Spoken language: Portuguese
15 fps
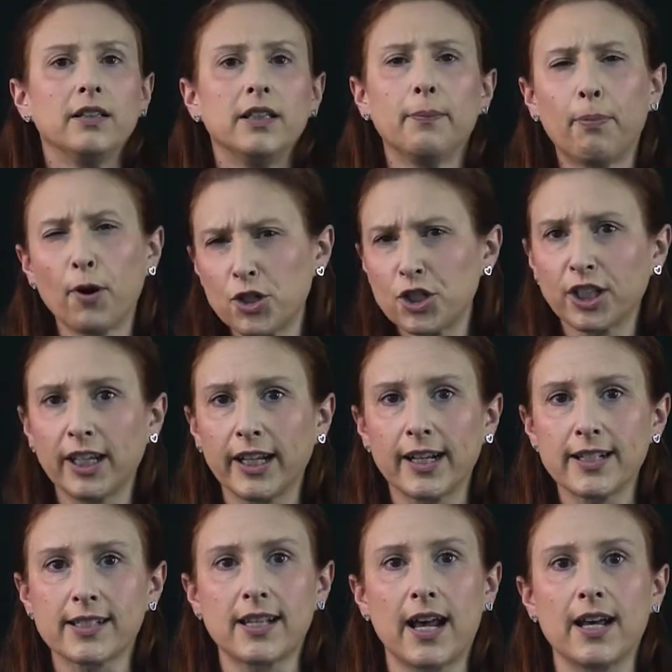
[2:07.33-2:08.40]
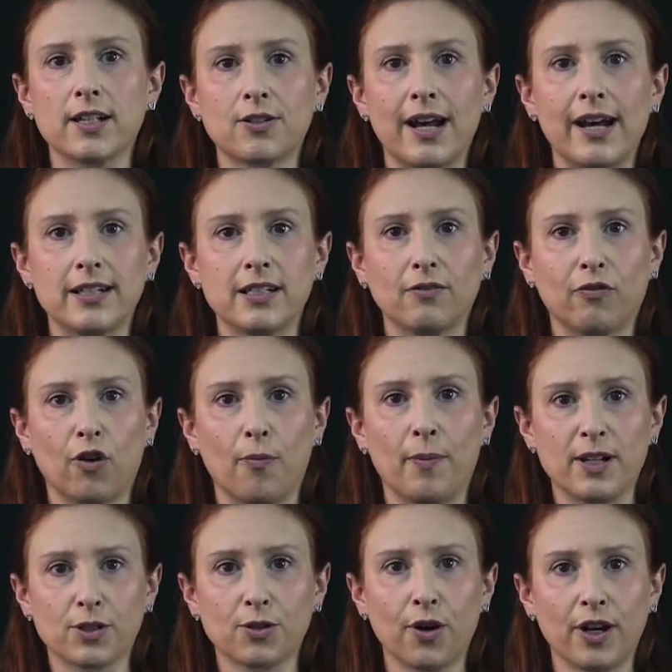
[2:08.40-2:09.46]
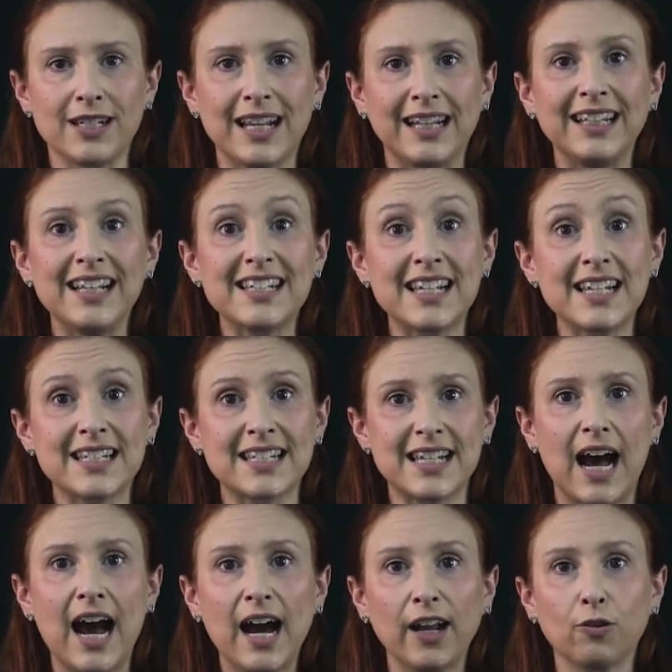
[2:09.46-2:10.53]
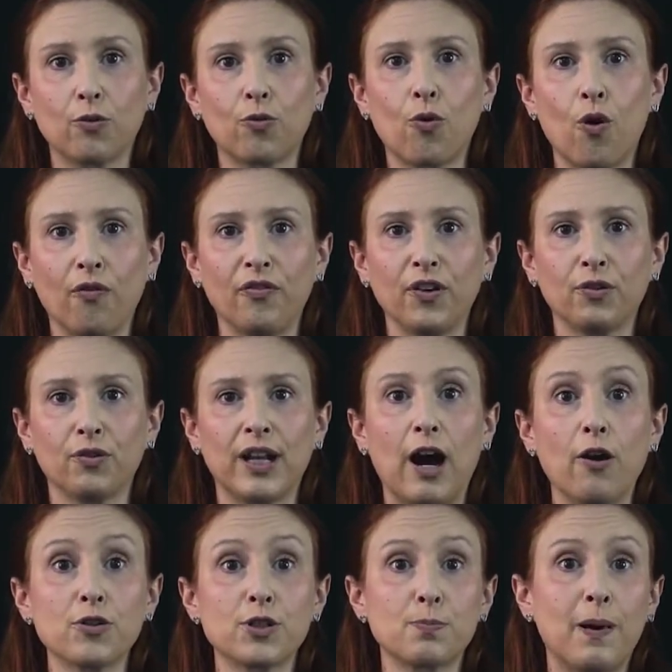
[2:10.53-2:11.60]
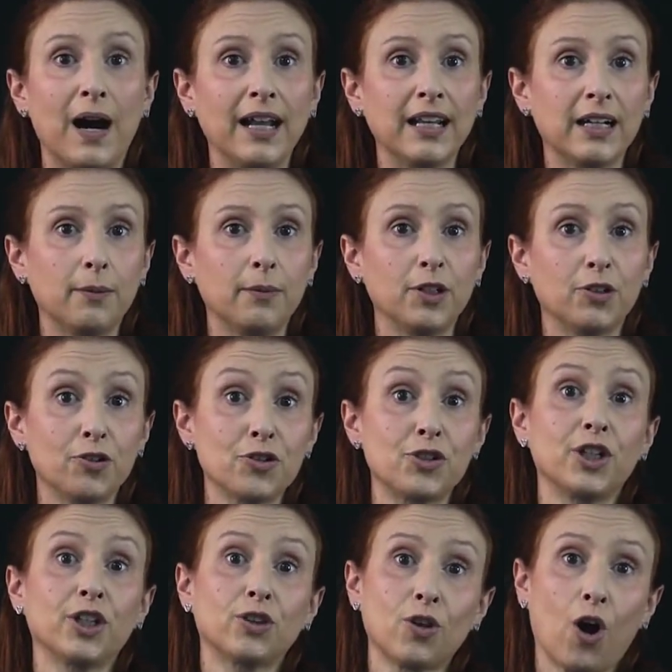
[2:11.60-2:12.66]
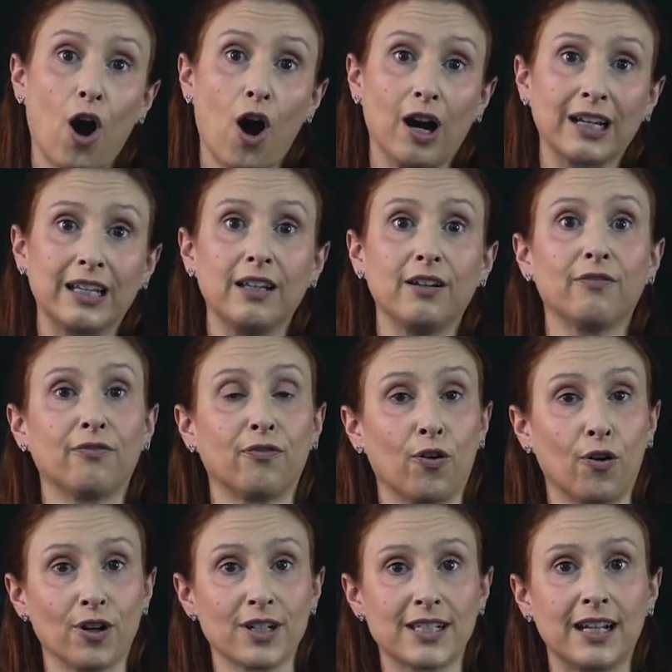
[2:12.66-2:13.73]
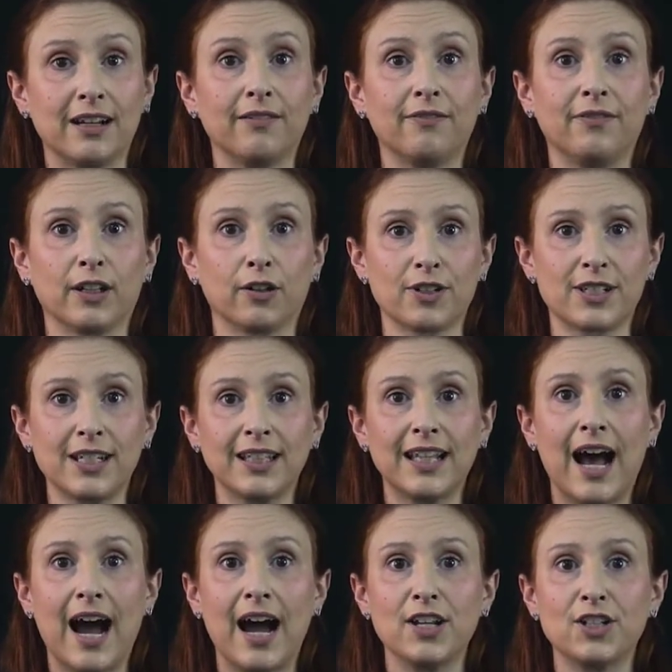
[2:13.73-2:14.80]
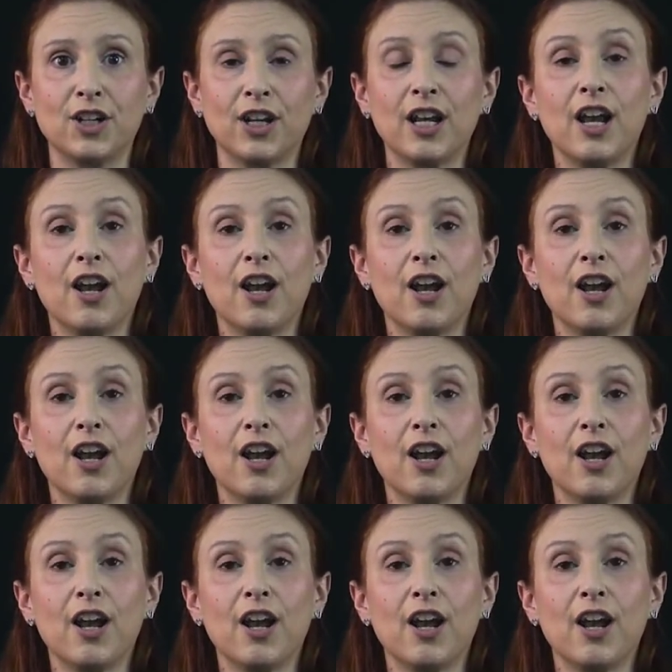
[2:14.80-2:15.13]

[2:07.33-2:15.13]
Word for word: Depois de ter acesso às informações, é necessário configurar os parâmetros de torque, força, velocidade,